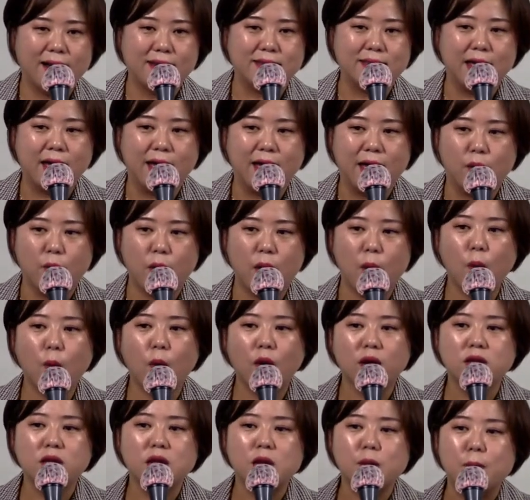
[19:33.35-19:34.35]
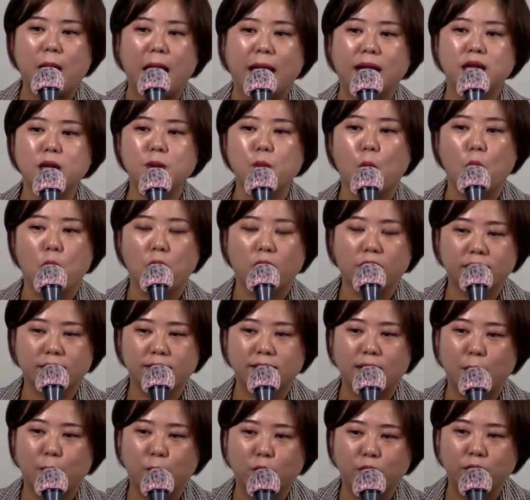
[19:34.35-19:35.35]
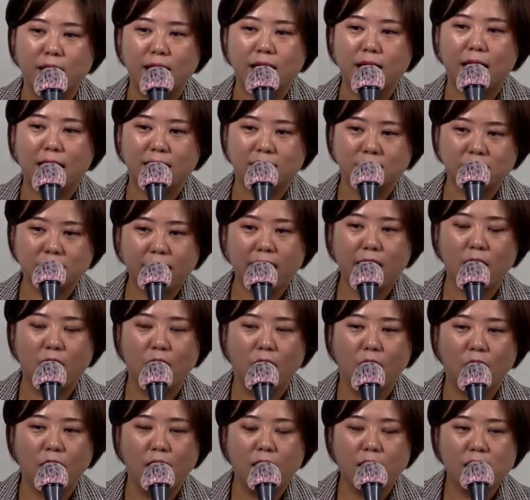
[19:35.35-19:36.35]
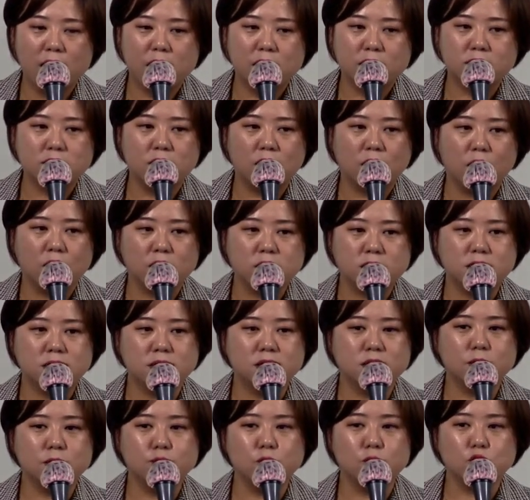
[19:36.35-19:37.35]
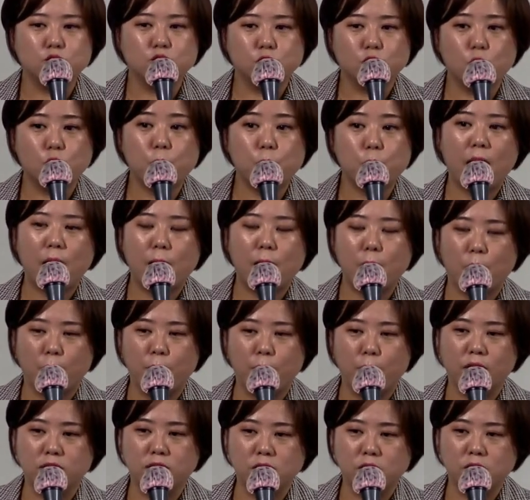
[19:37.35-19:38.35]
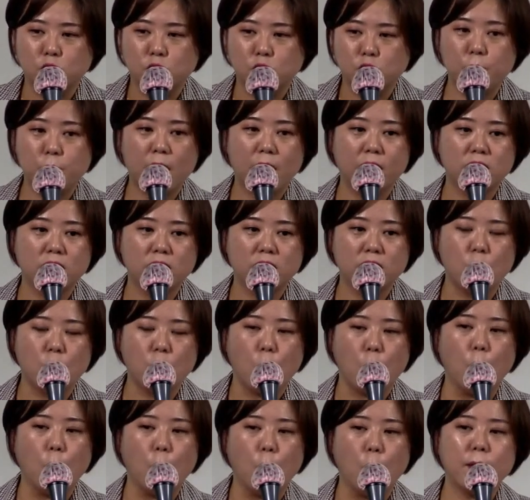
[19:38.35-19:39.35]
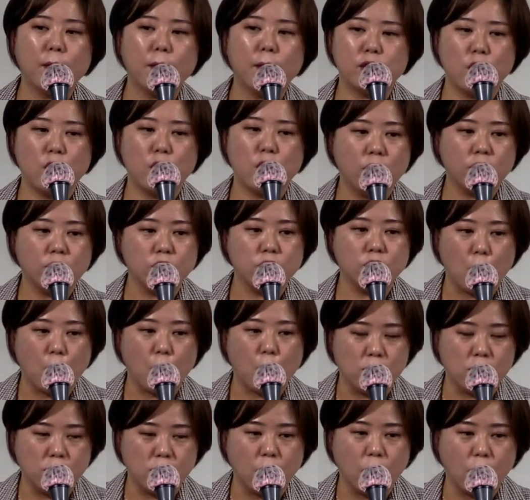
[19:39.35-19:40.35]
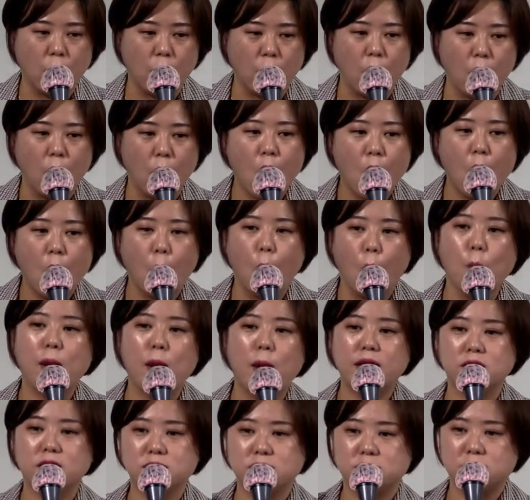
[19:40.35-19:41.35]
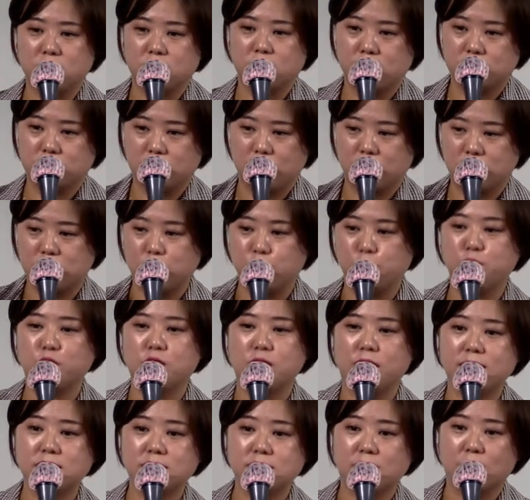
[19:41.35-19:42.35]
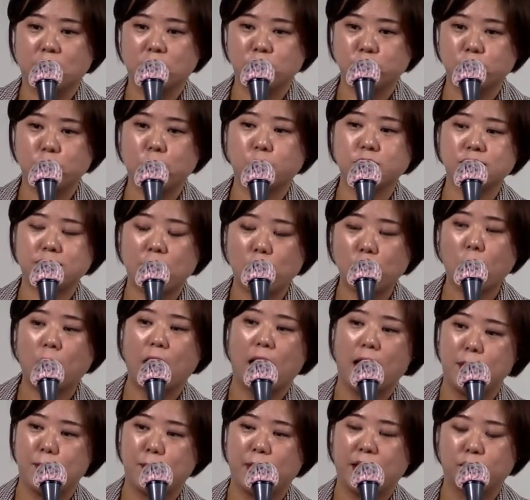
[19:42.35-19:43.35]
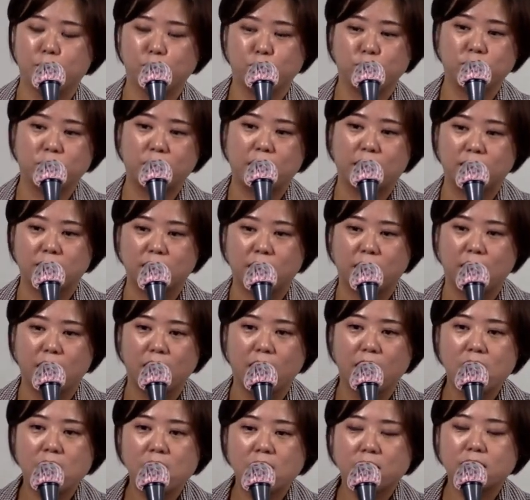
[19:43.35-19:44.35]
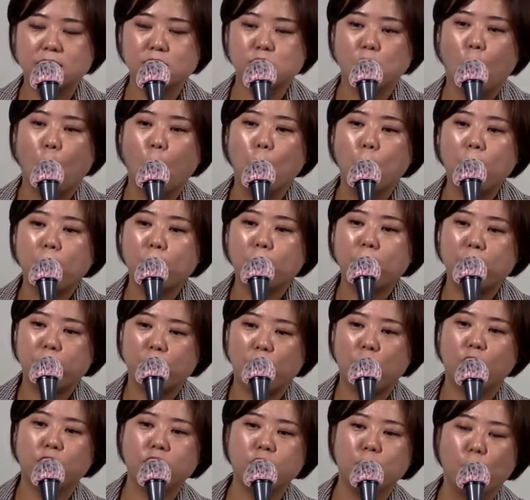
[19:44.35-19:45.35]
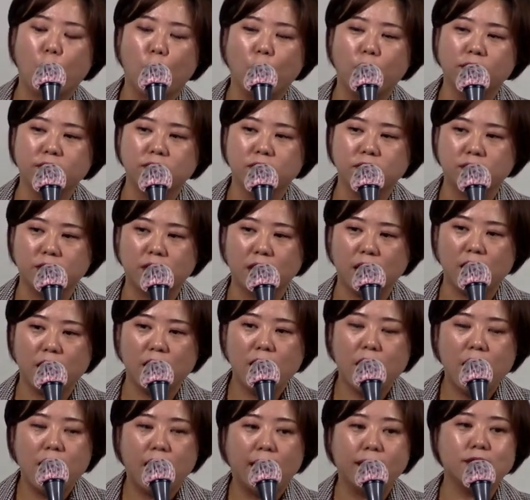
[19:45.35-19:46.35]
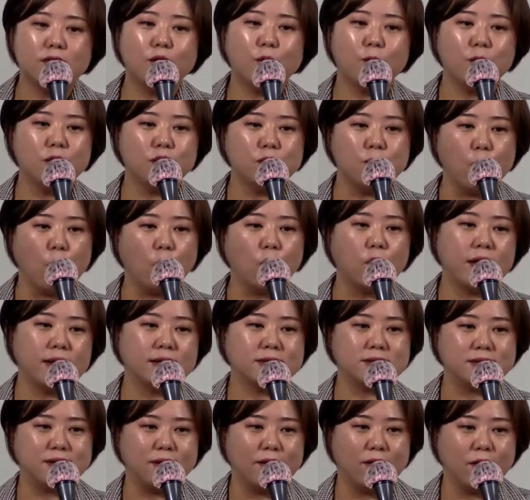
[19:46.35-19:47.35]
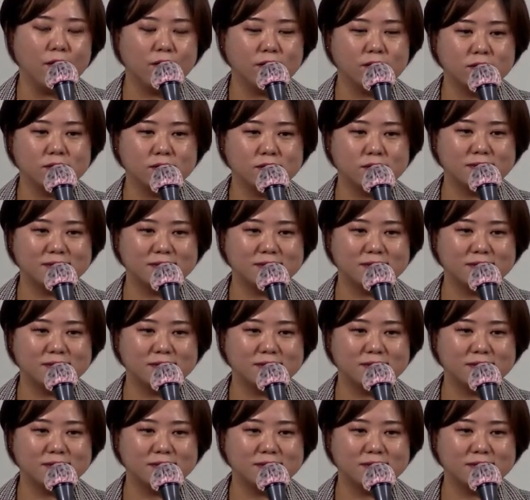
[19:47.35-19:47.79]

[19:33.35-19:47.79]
네, 회원이 많이 모였기 때문에 가능해요. 그래서 지금 요즘 쿠팡 보면은 쿠팡이 500만 회원을 모으려고 5만 원씩 이제 지불을 했잖아. 시, 새로 가입하는 분들한테. 그래서 500만 회원이 모였는데 애터미는 뭐라 했어요?